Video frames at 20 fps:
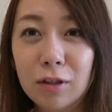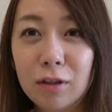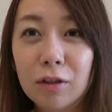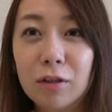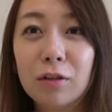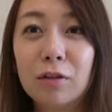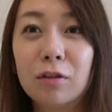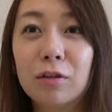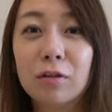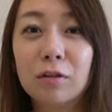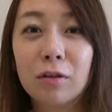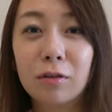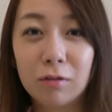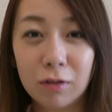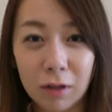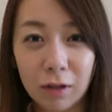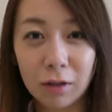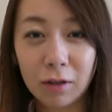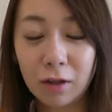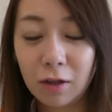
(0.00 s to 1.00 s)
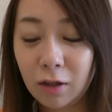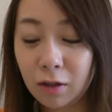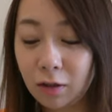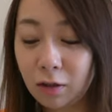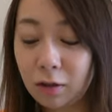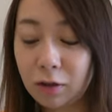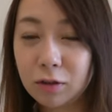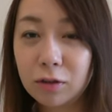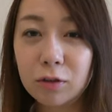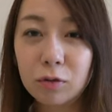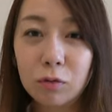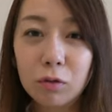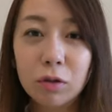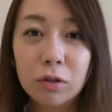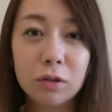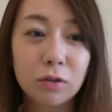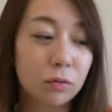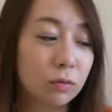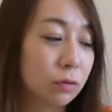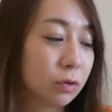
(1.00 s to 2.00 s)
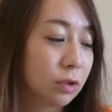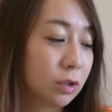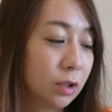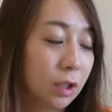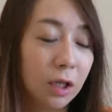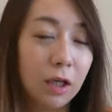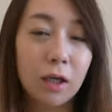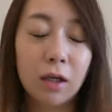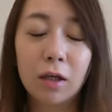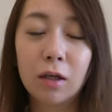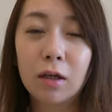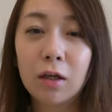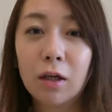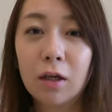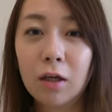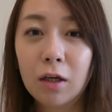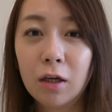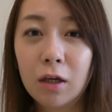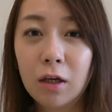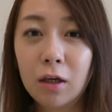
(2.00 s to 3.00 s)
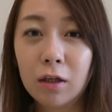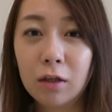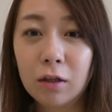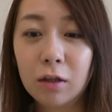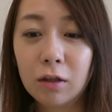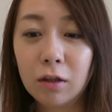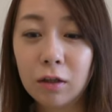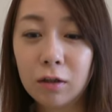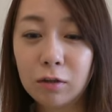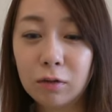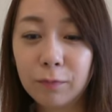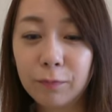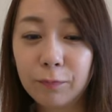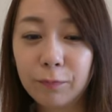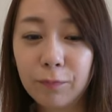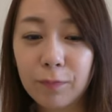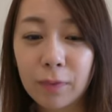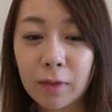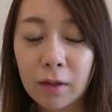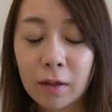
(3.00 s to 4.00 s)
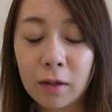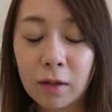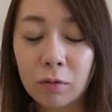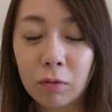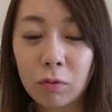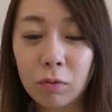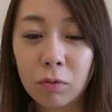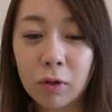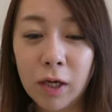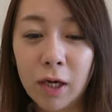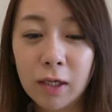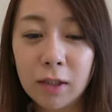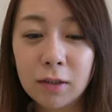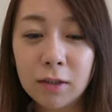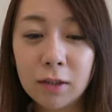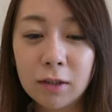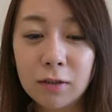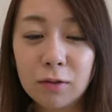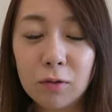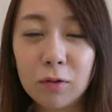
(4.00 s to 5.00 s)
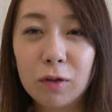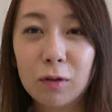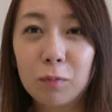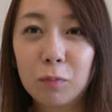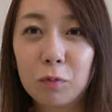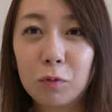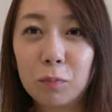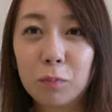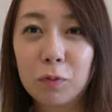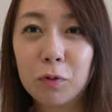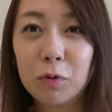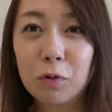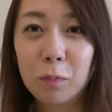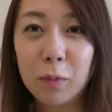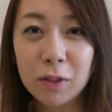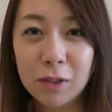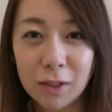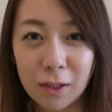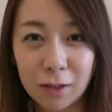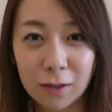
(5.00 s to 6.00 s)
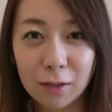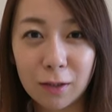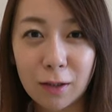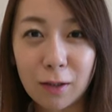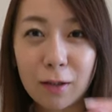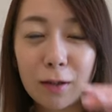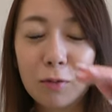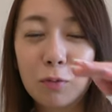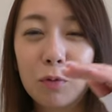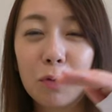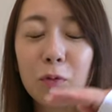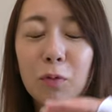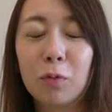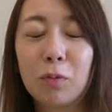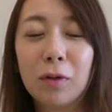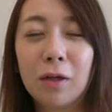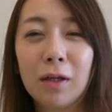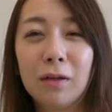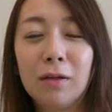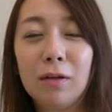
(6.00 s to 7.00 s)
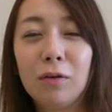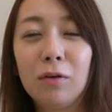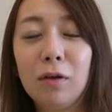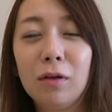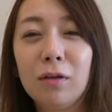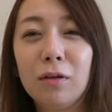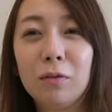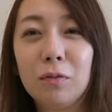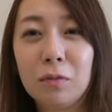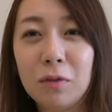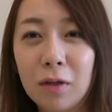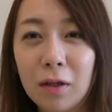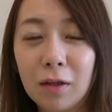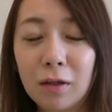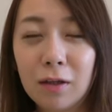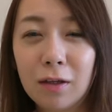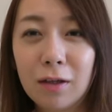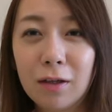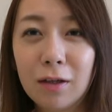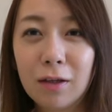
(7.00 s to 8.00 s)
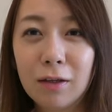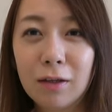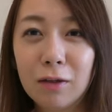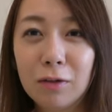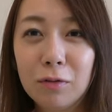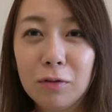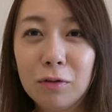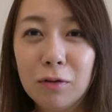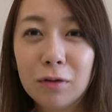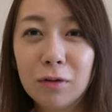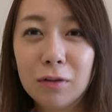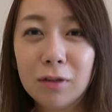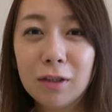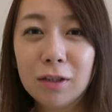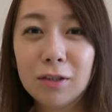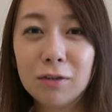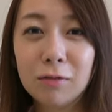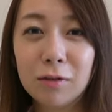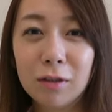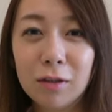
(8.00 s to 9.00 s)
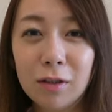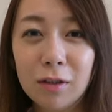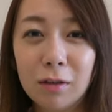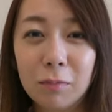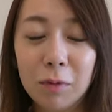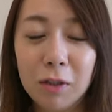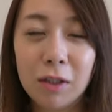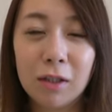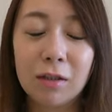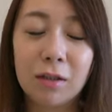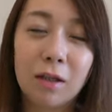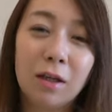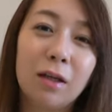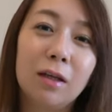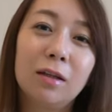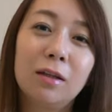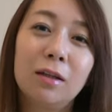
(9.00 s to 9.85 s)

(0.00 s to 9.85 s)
ー出てたんだよねだからすごい上手でなんかこう解説とかもプロ目線でこうやってくれたので逆に私はなんか見てて